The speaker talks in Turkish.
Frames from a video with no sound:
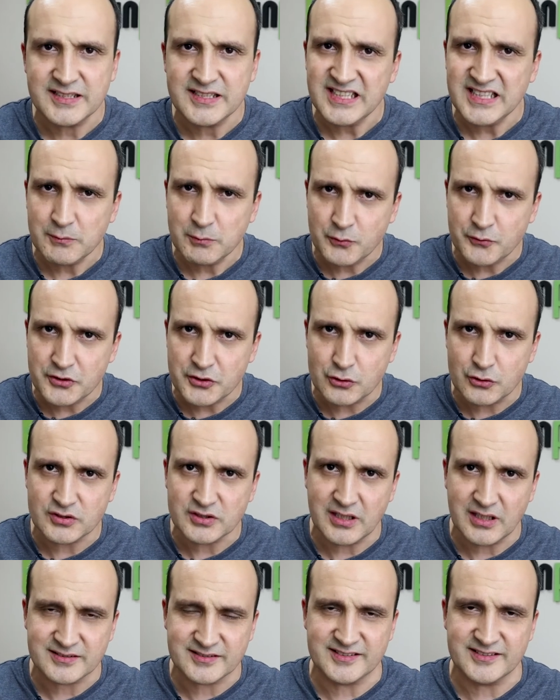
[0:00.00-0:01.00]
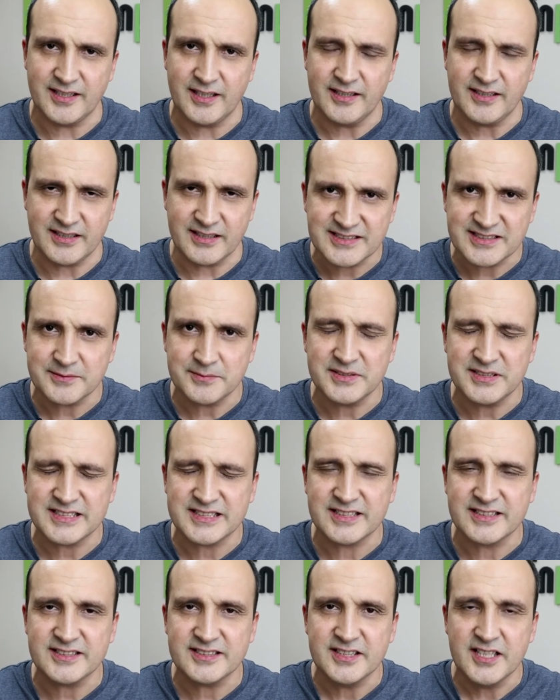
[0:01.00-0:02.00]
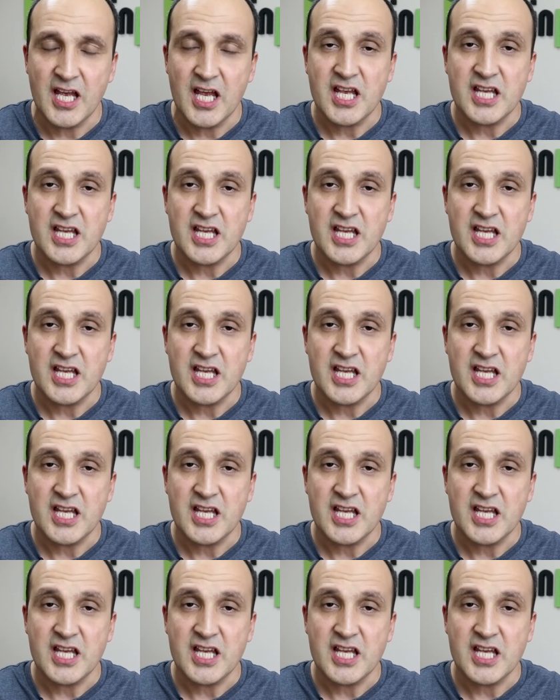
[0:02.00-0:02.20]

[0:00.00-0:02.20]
yine bu videonun altına yazabilirsiniz.